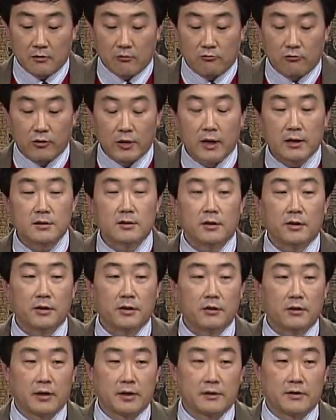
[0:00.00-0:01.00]
구약
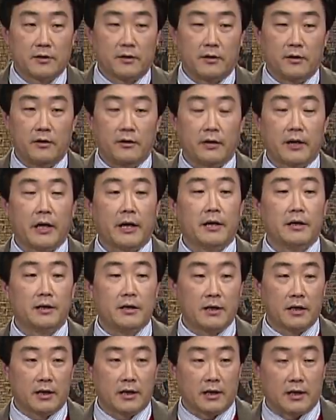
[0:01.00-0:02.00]
성경에서
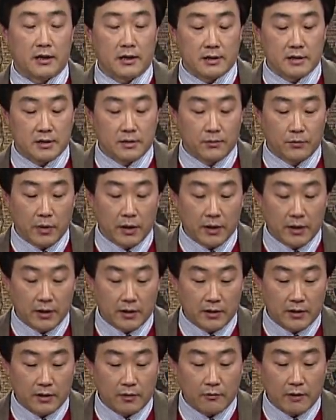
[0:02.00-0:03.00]
에드의 날, 심판의
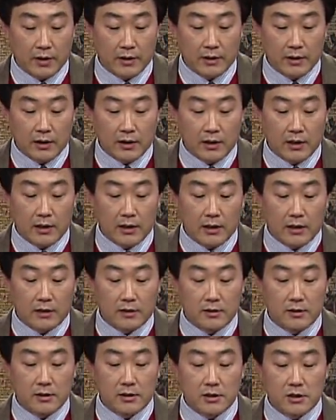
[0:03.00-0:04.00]
날, 환난의
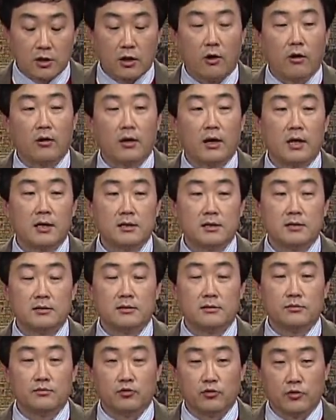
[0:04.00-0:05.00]
날을
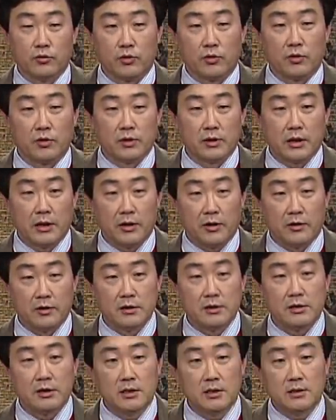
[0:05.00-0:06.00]
정하시는 분도 그날이
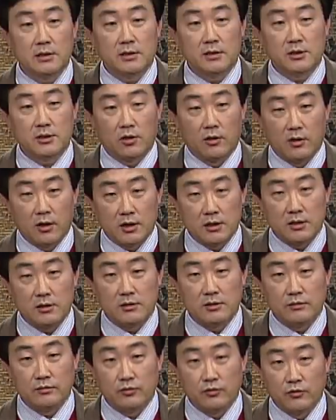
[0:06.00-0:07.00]
언제인지를
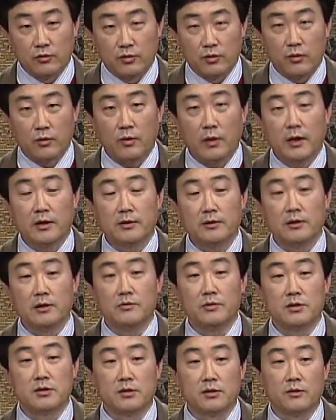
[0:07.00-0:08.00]
정하시는 분도
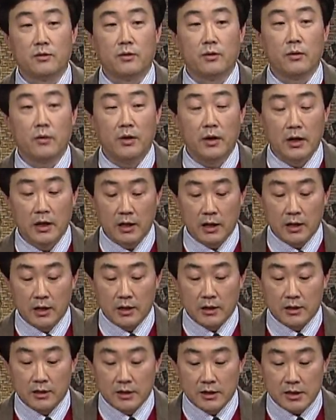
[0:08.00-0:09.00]
하느님이시고
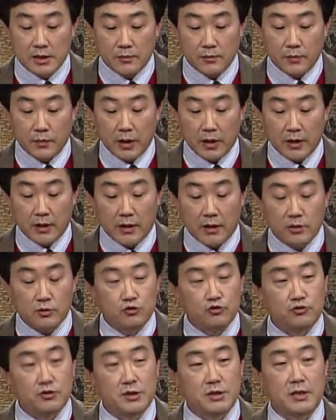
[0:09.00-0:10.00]
그 심판의
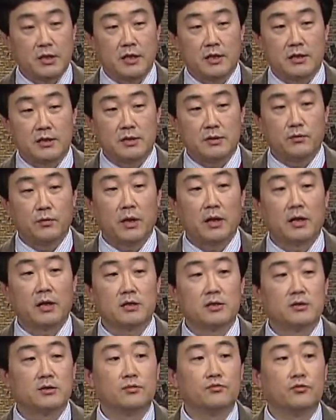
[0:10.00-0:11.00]
주체,
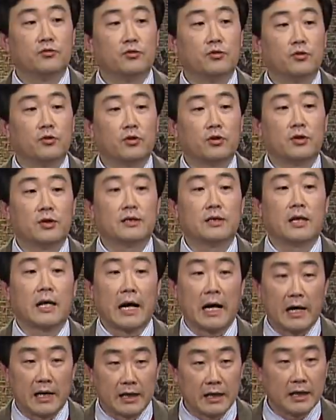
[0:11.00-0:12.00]
심판하시는 분도 더 이상
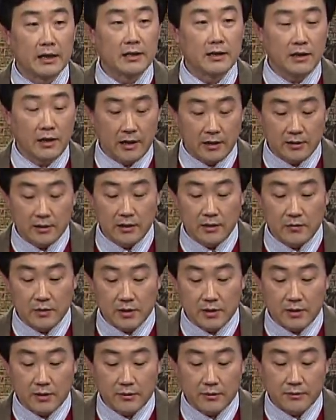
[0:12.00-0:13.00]
강이 아니라
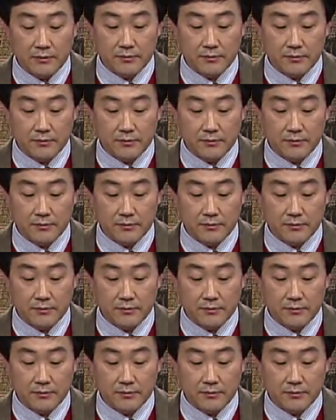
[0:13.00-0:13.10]
하느님이세요.